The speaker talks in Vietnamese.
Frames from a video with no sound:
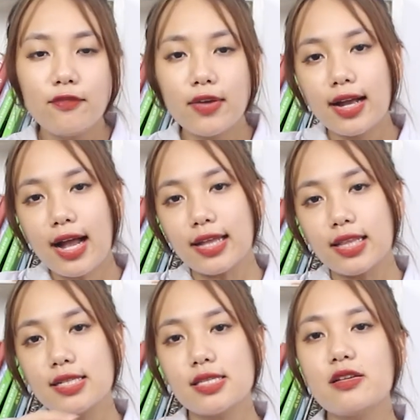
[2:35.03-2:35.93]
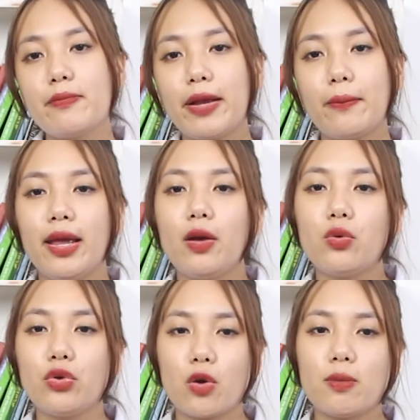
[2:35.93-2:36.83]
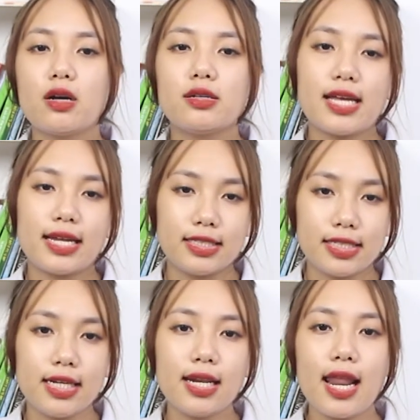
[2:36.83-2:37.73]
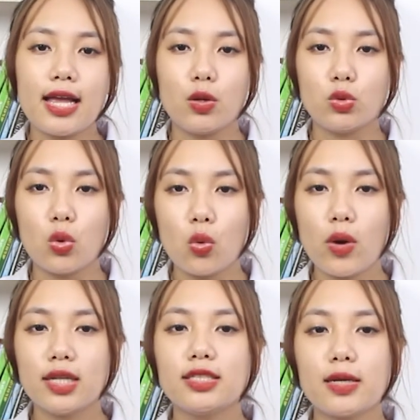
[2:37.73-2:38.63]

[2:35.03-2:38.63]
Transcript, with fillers: Việc cải thiện sự mạnh mẽ của nhóm cơ sàn chính là yếu tố quan